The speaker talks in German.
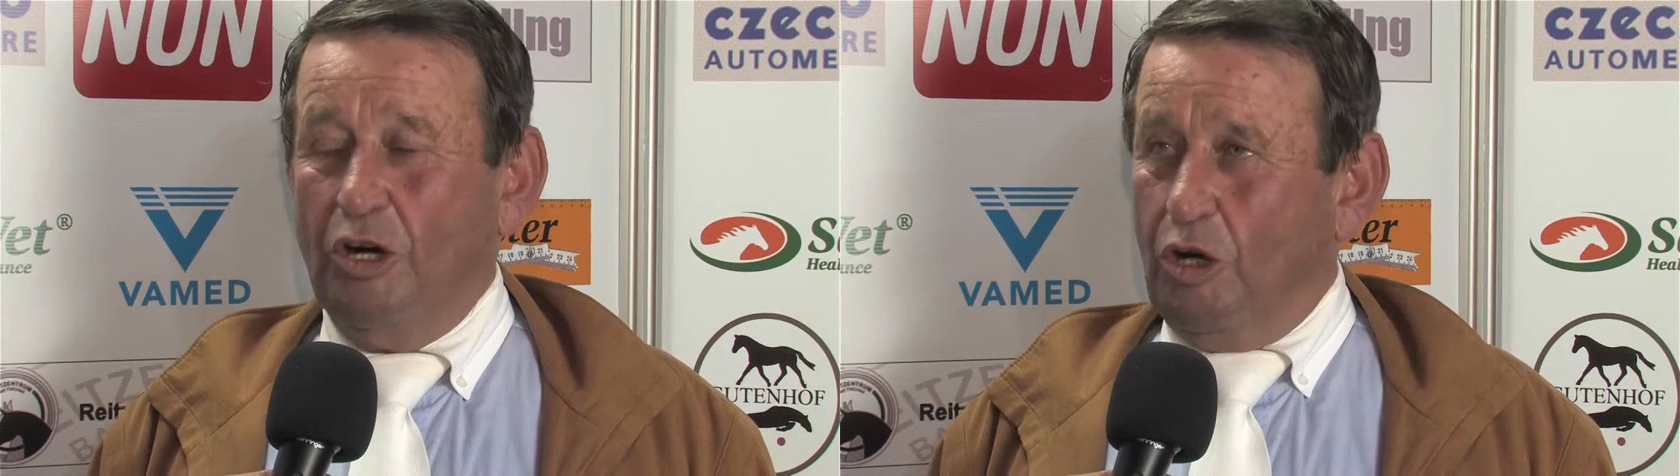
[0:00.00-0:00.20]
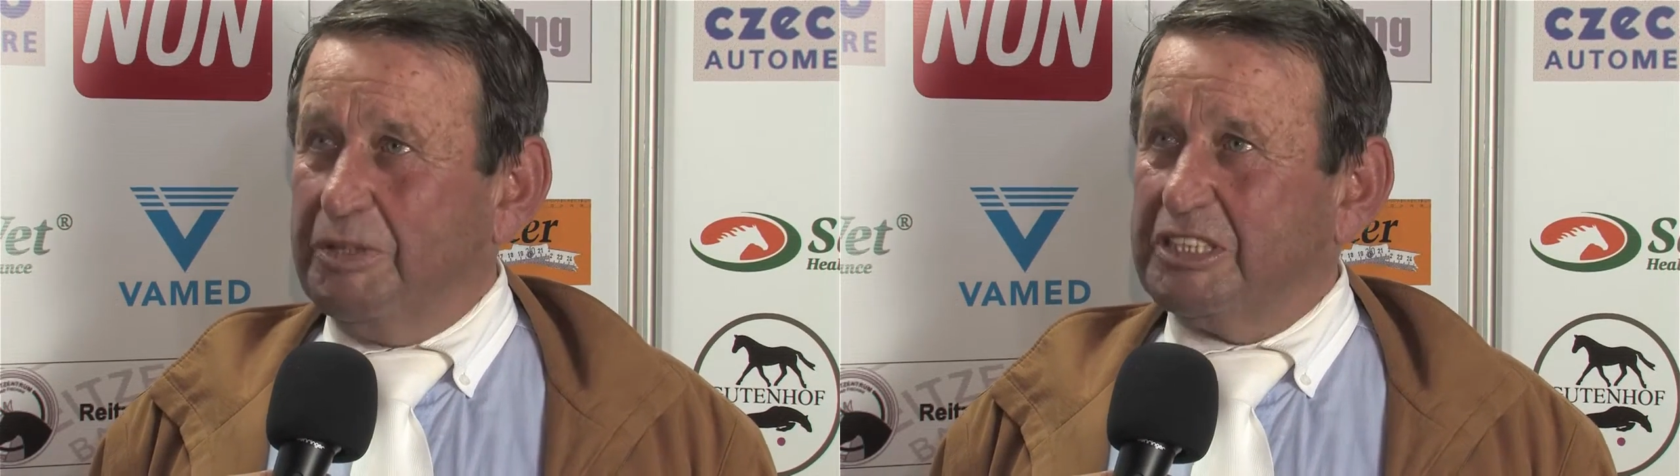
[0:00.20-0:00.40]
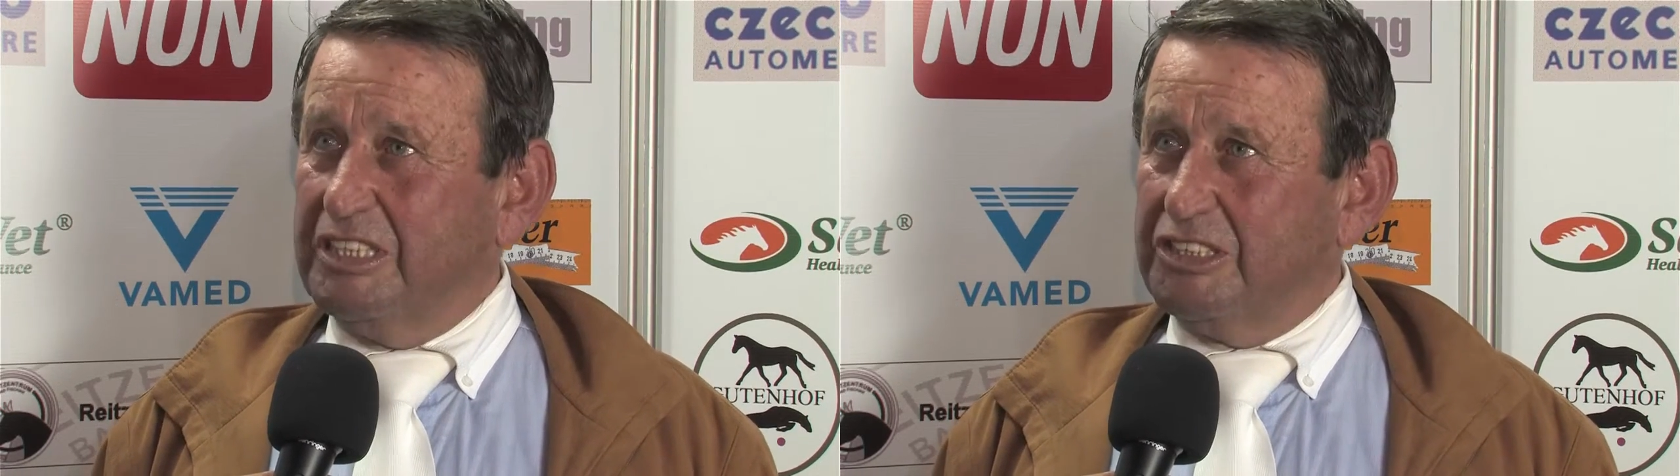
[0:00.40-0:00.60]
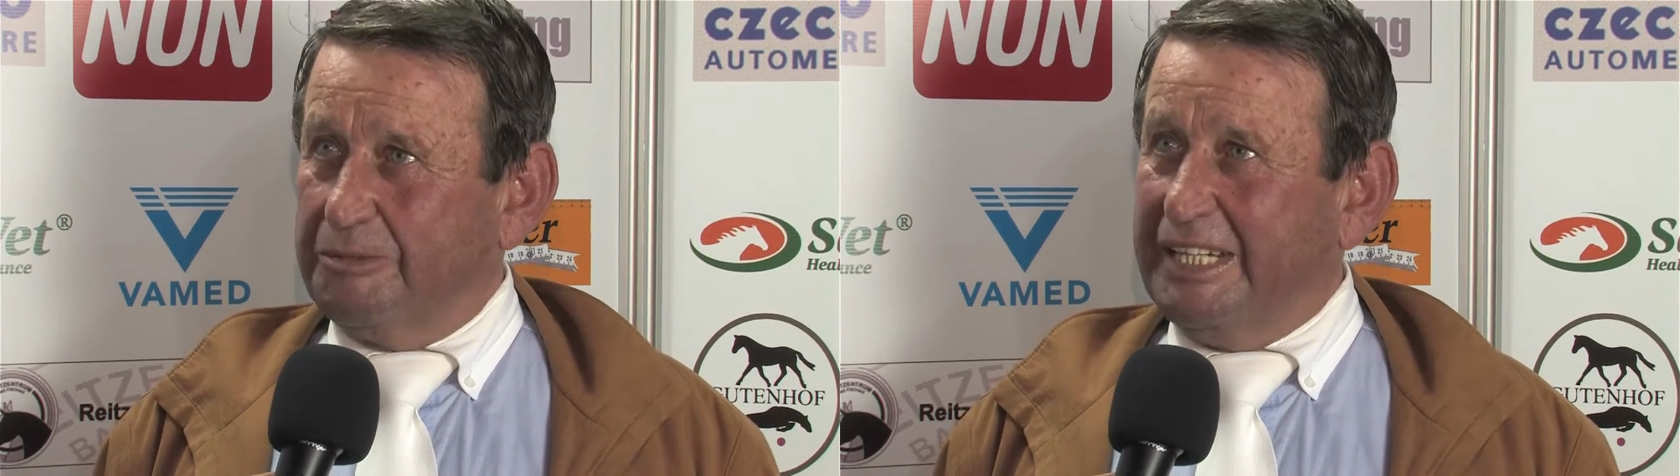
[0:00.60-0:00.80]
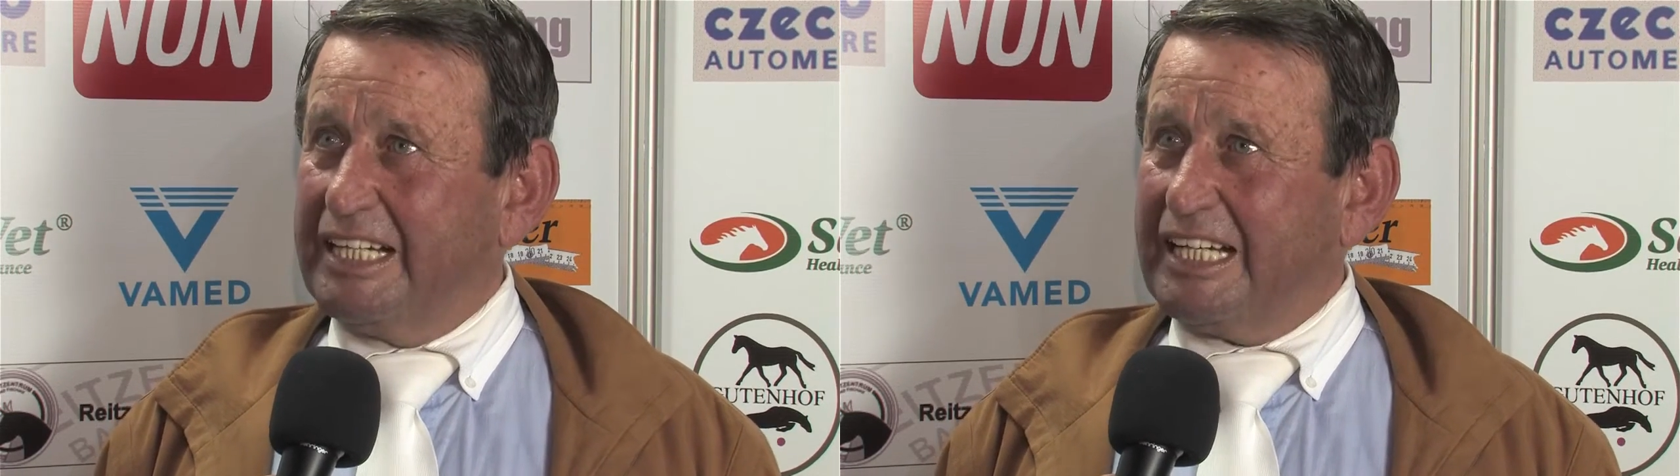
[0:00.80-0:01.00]
ob er die
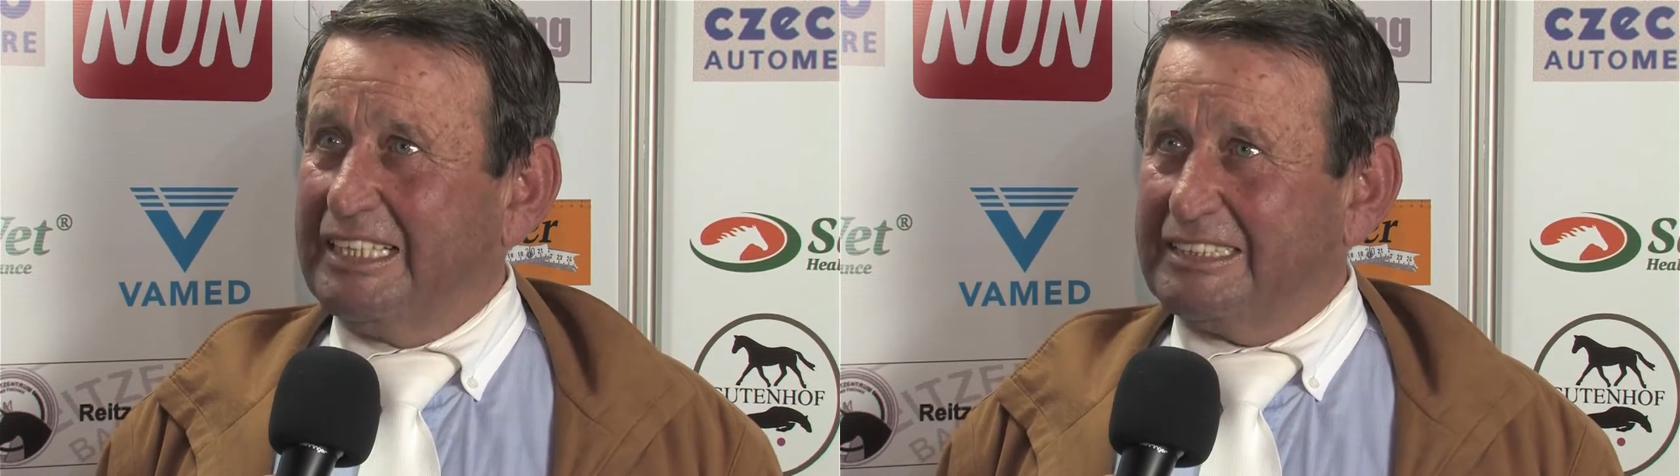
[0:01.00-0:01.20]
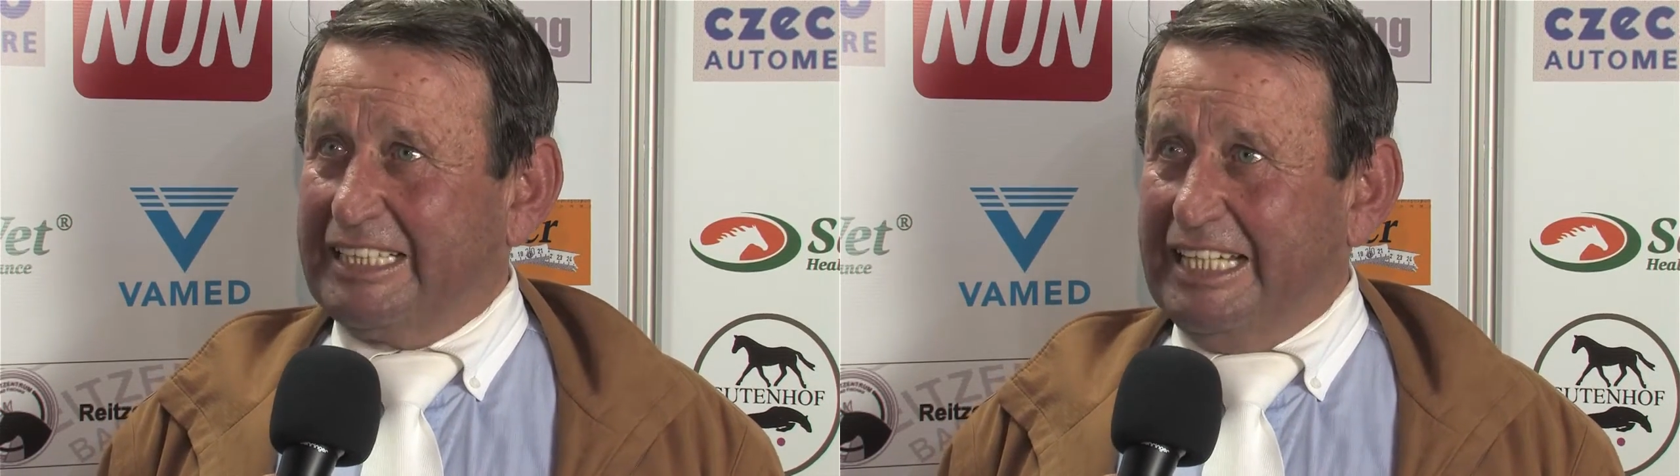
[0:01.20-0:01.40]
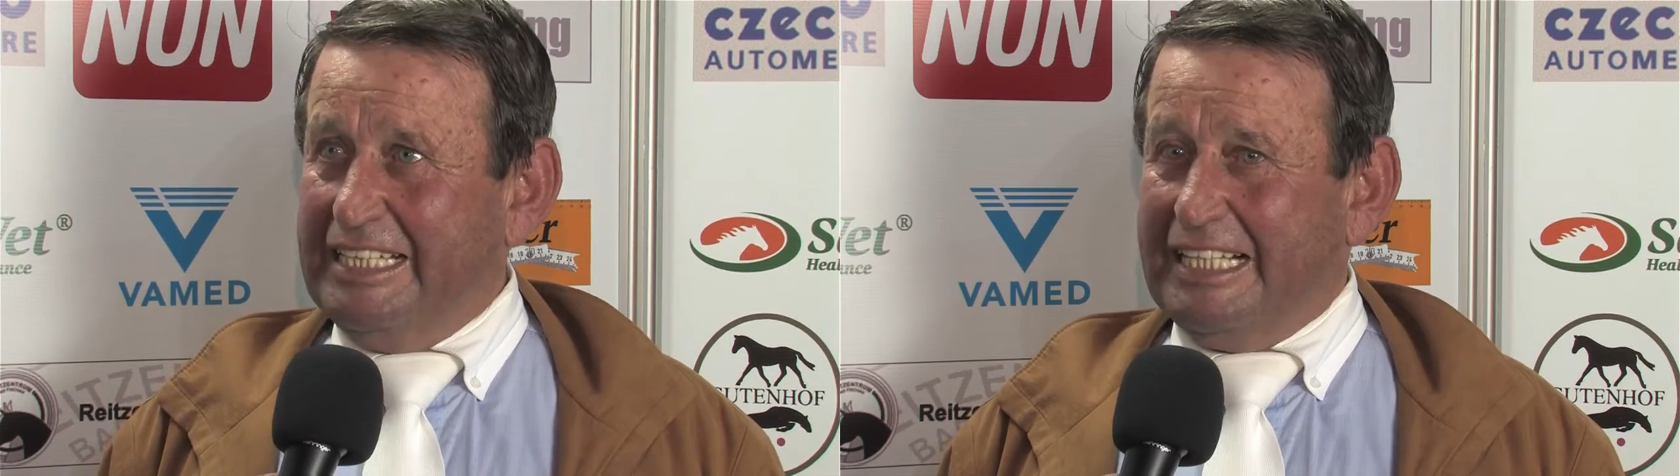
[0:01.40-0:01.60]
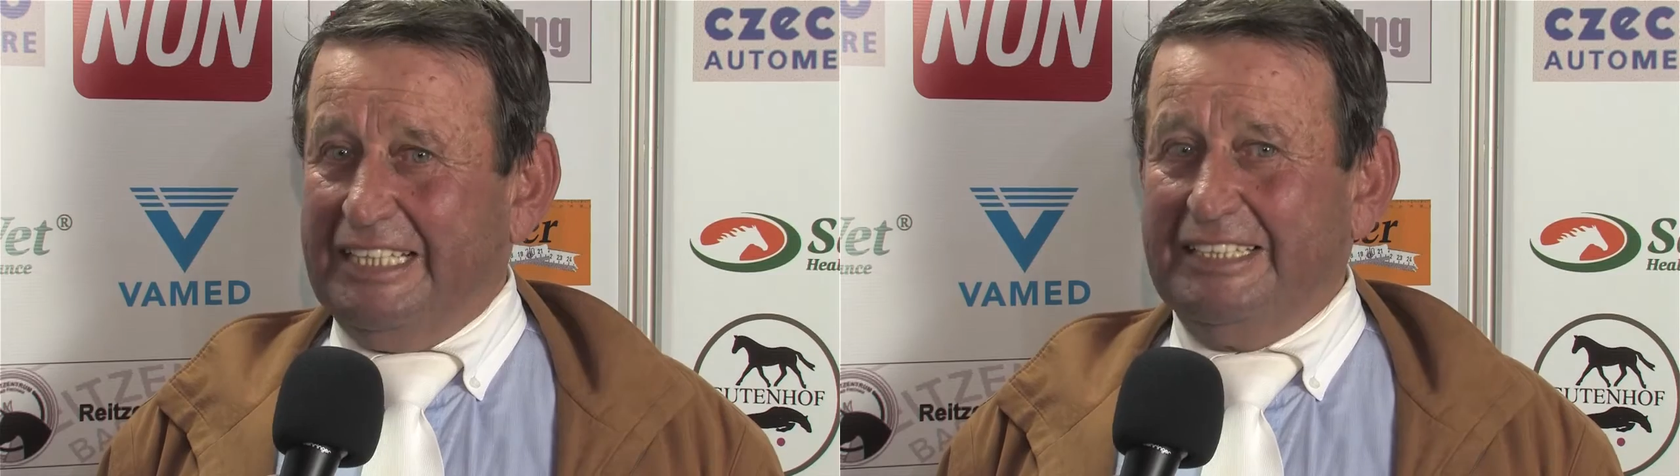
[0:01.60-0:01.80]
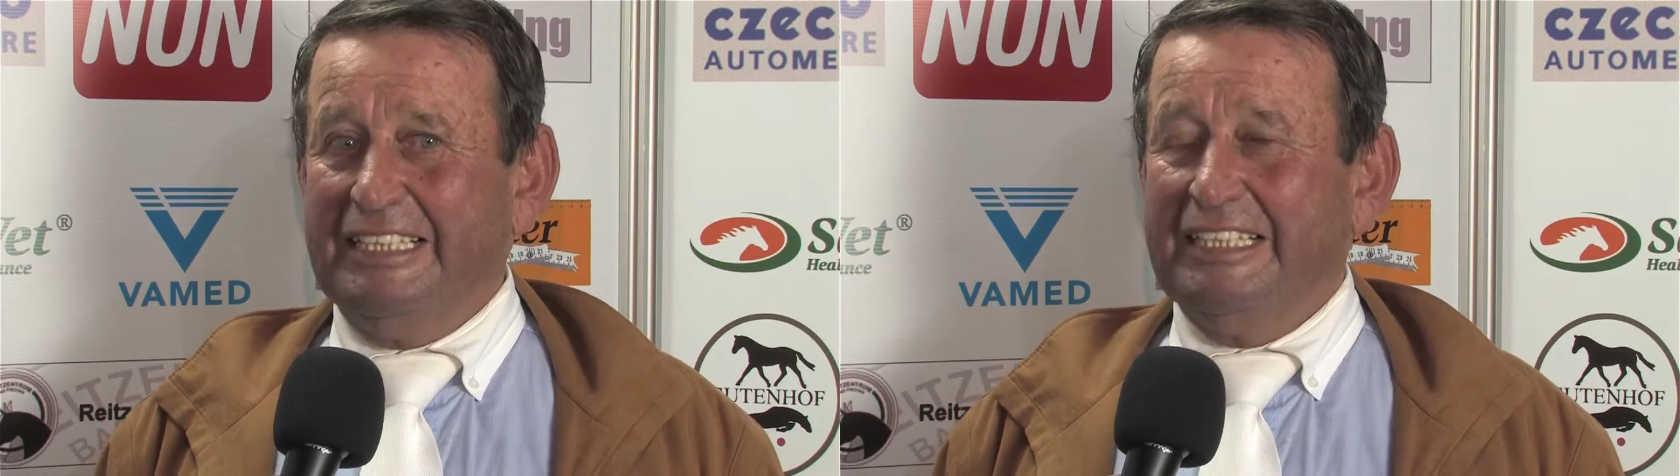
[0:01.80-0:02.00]
schwere Klasse gehen
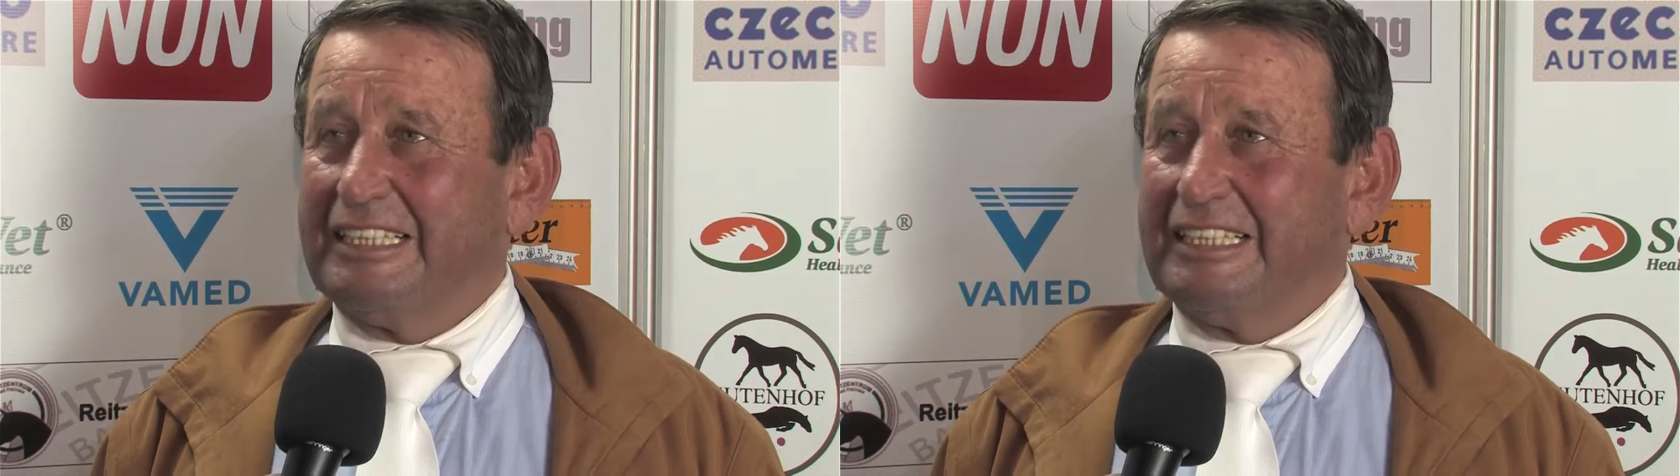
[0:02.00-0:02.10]
kann.